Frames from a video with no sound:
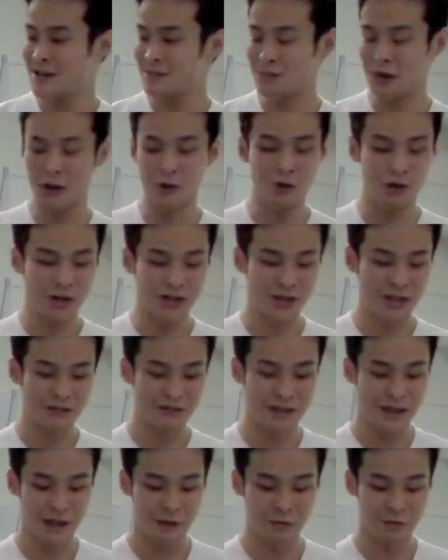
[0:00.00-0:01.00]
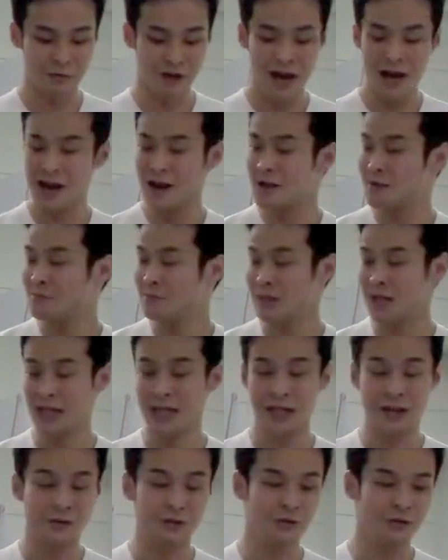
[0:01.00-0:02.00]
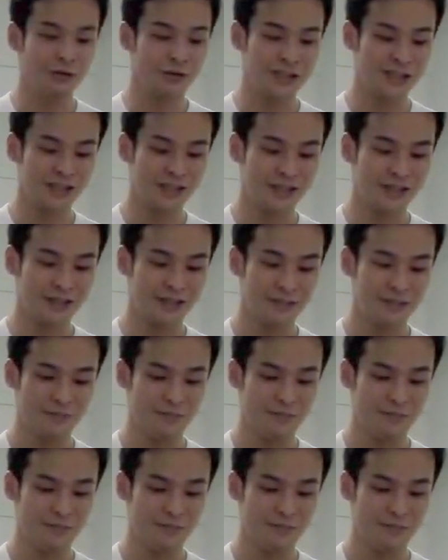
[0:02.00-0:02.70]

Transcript: まあ、多いっていう傾向が見られるようです。